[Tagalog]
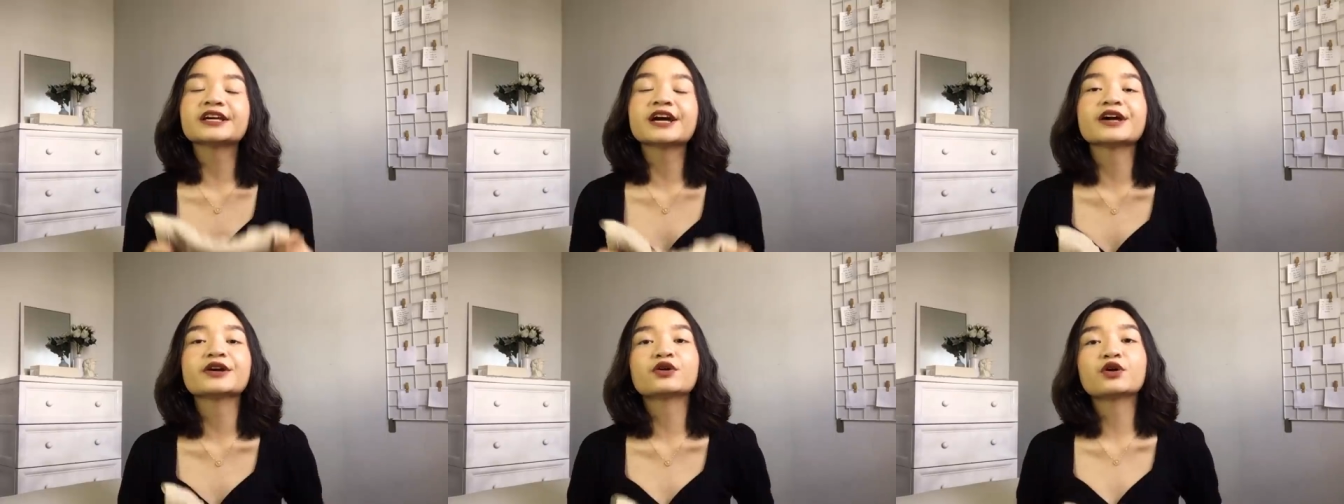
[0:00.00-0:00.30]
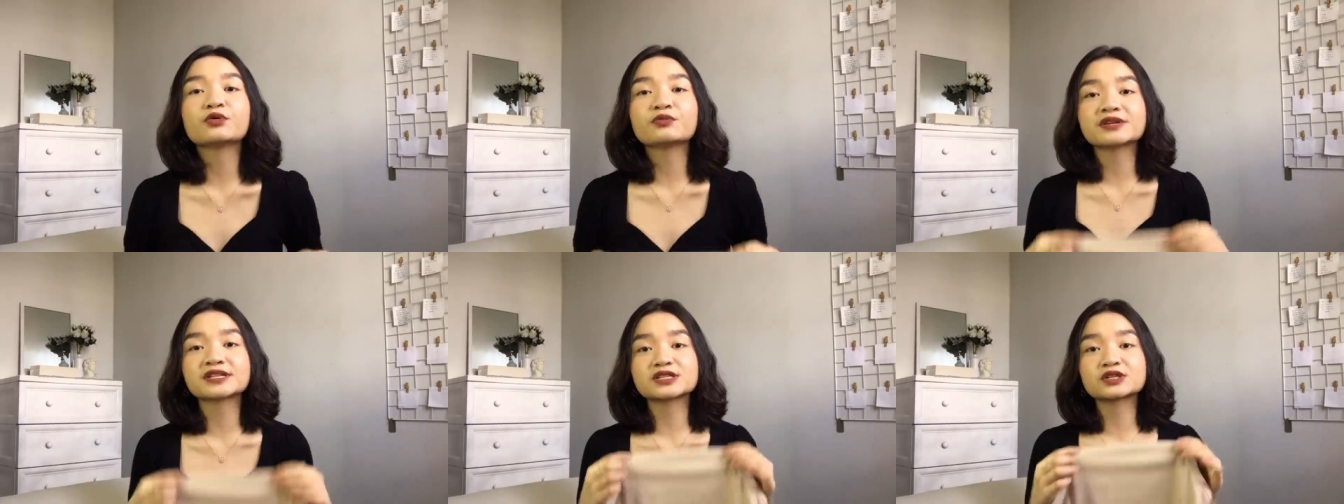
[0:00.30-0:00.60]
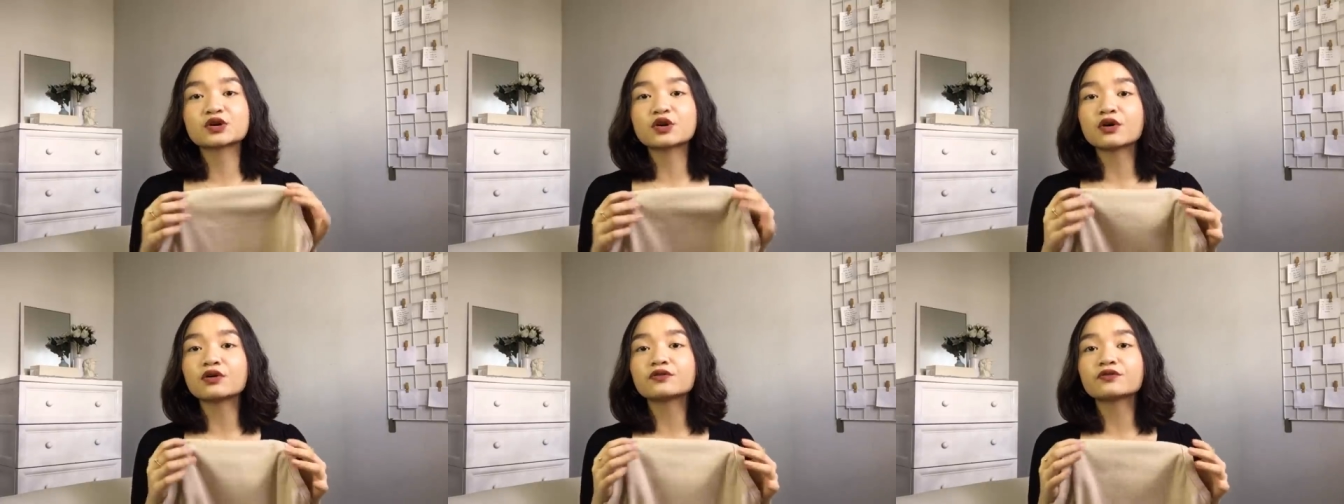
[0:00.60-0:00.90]
I always
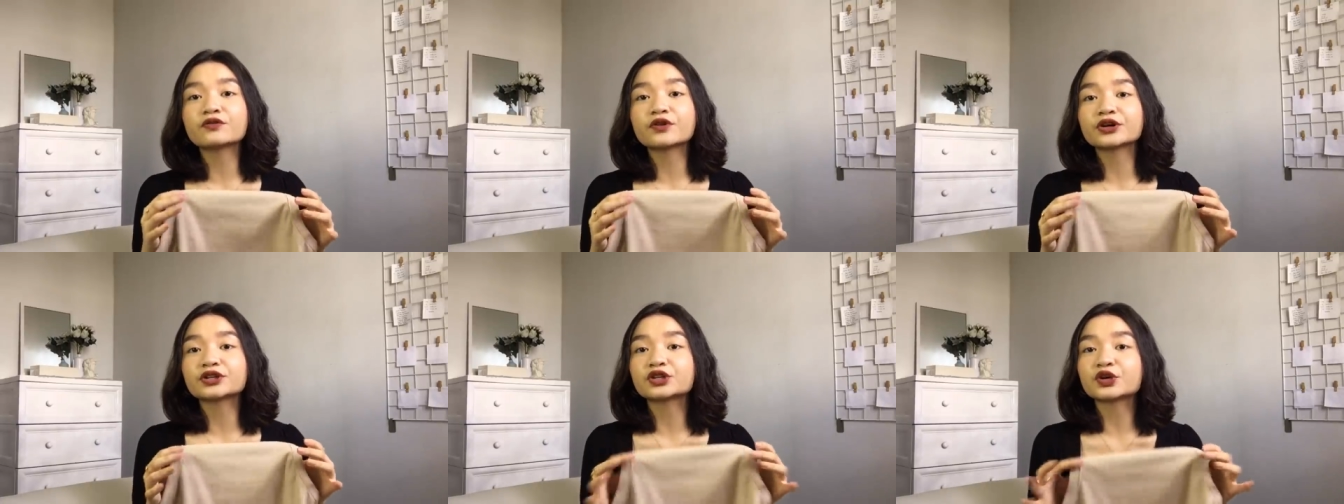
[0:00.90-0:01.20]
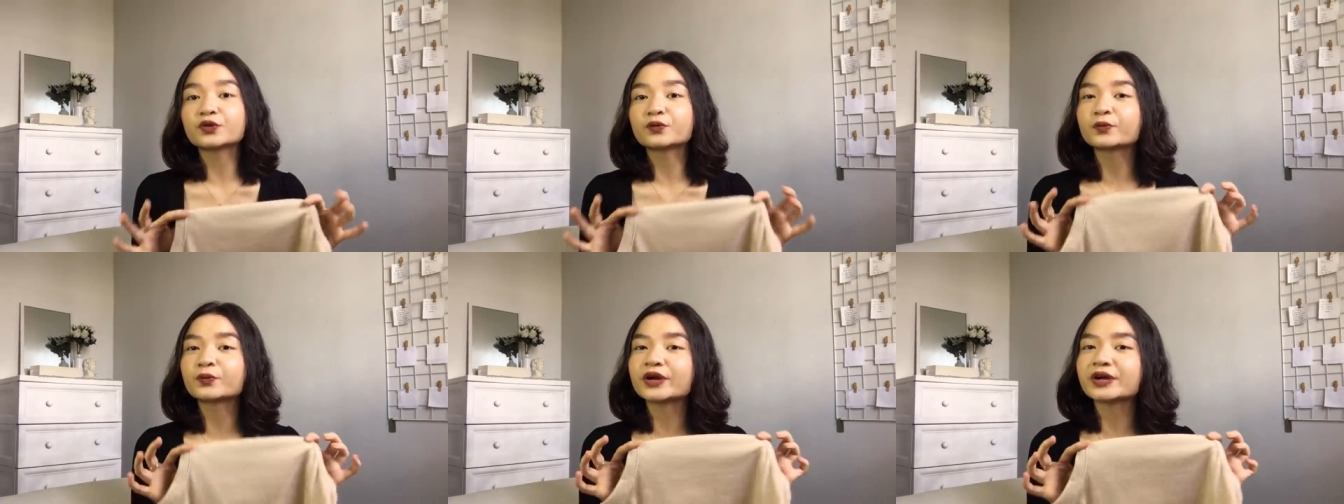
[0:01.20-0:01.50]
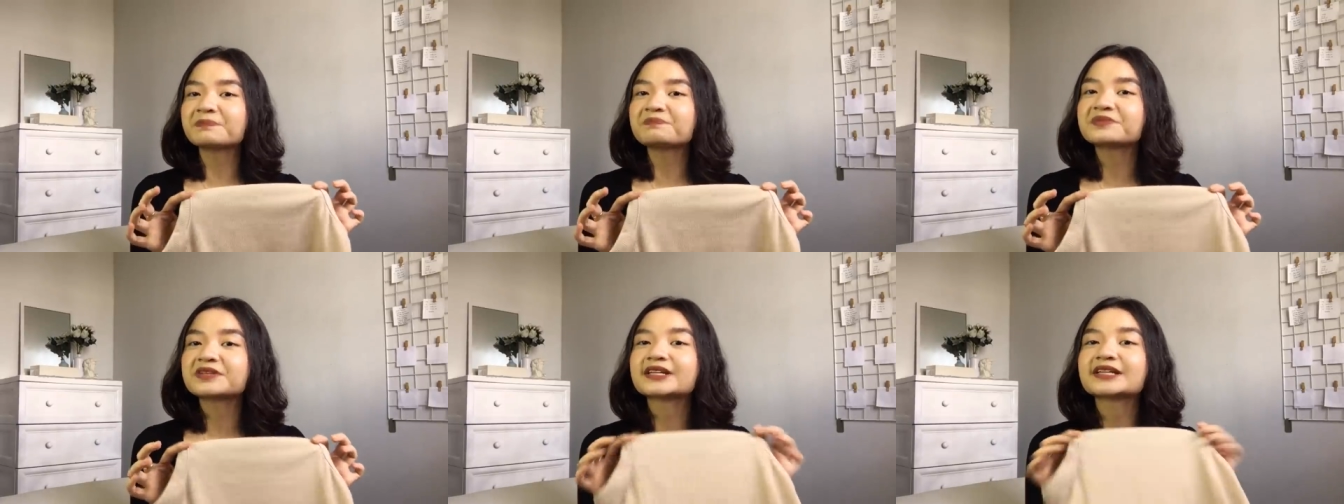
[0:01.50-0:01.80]
go for the
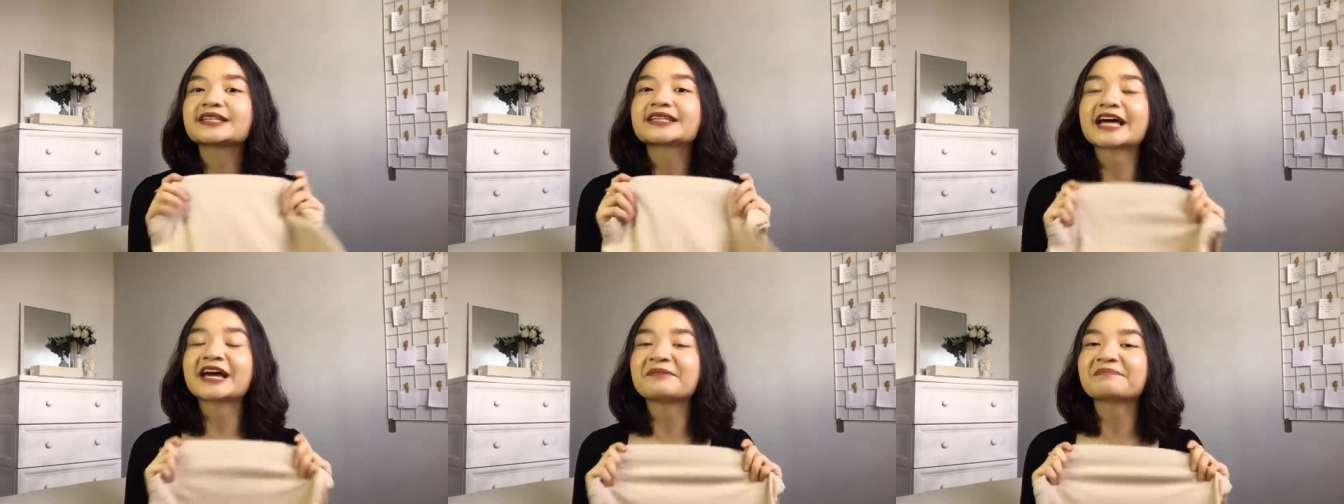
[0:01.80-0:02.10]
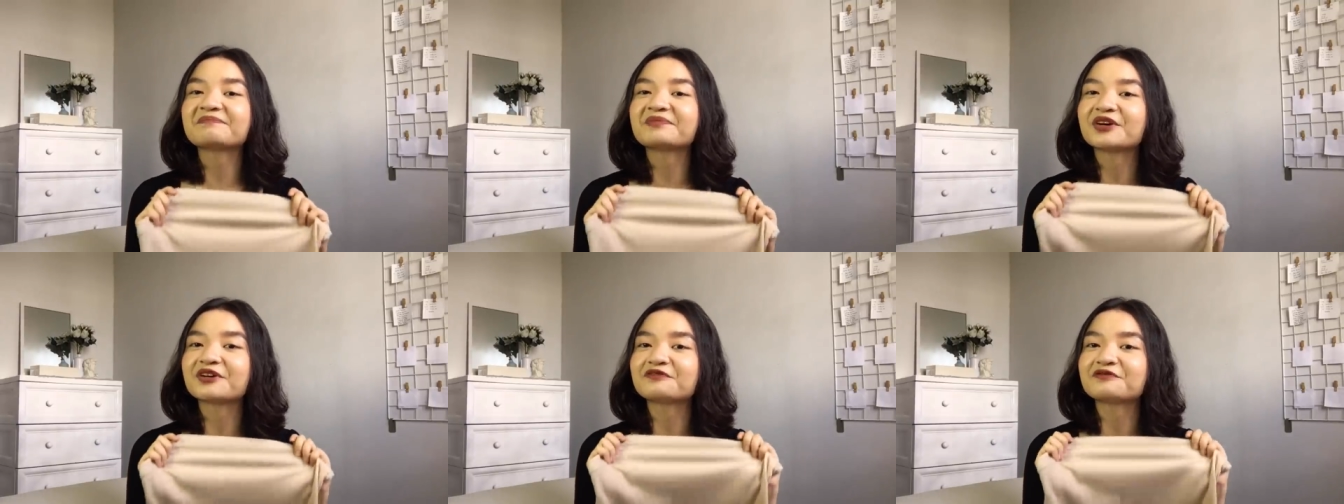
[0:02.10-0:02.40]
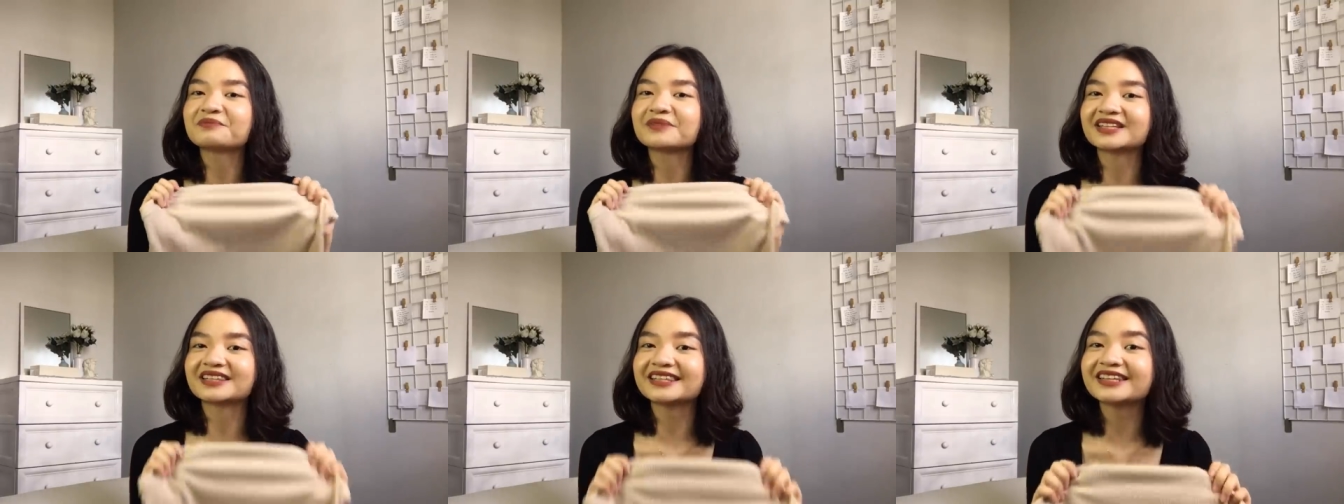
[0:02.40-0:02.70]
ribbed type of
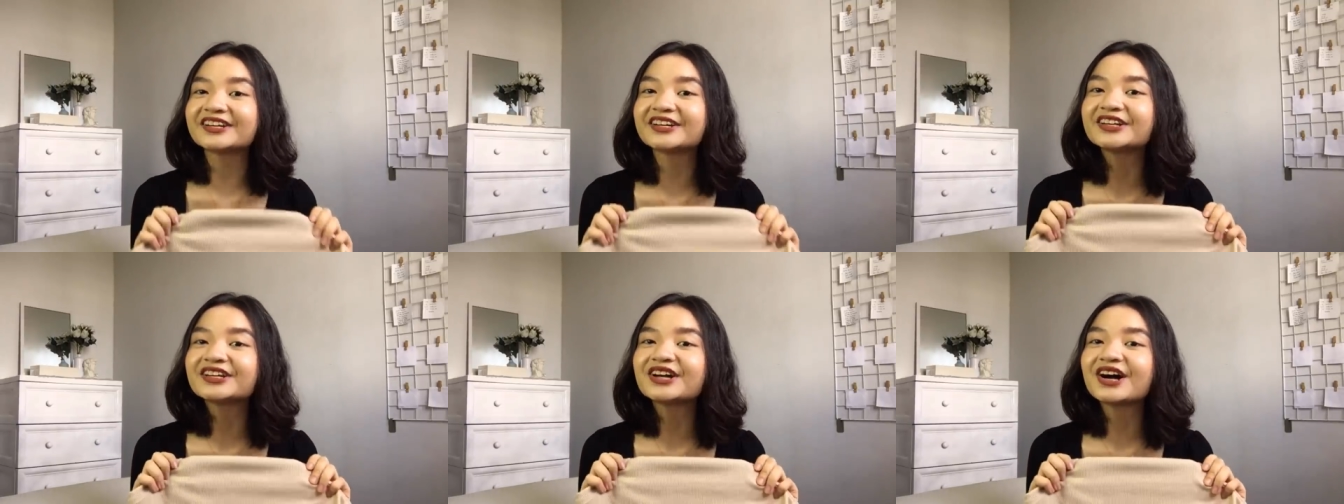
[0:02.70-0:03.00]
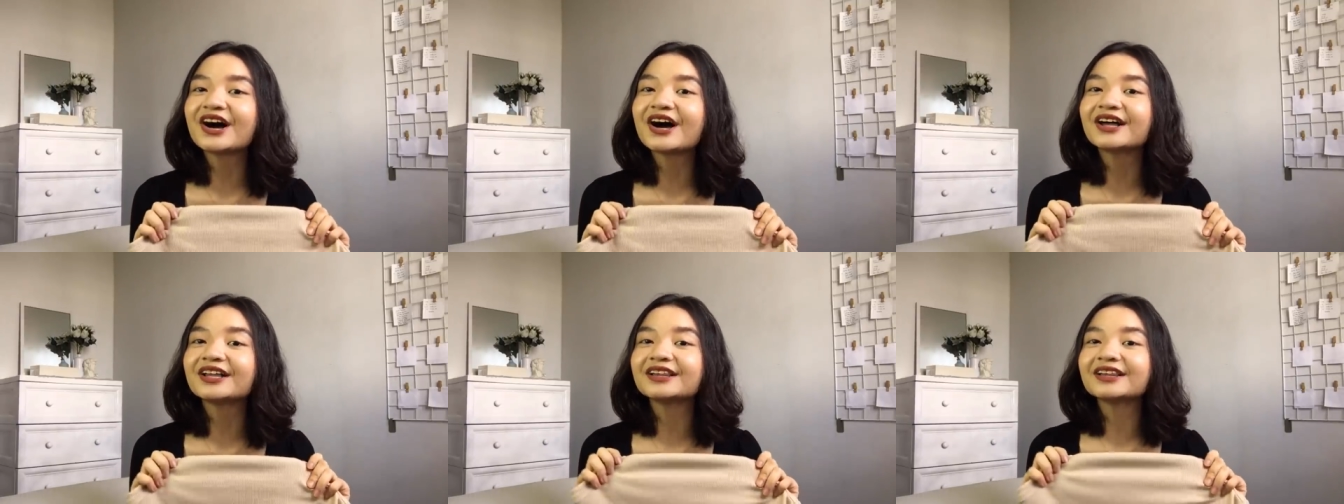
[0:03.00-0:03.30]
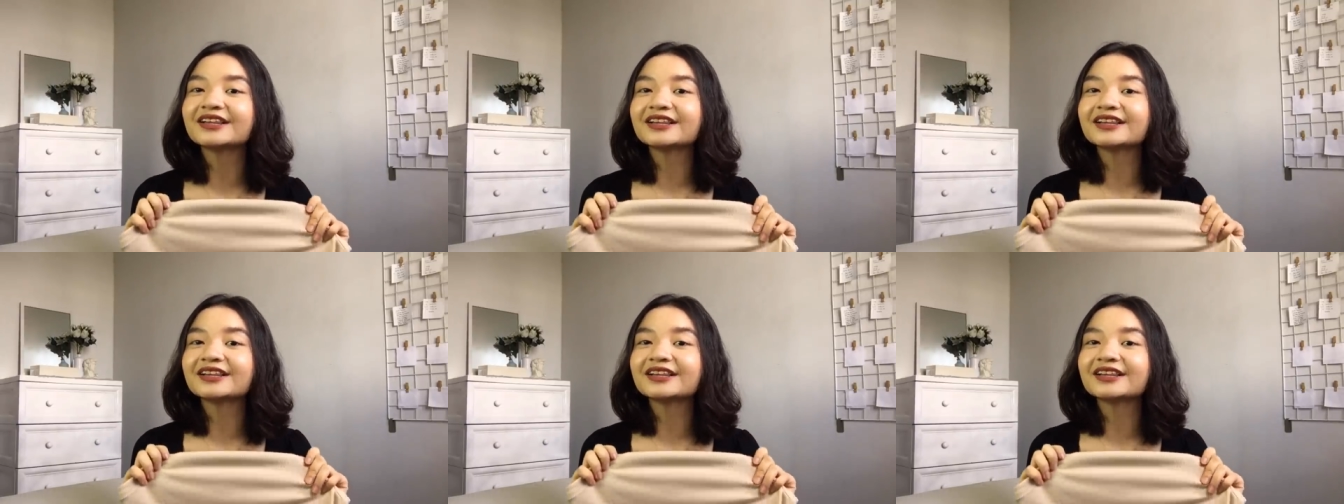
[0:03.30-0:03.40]
material.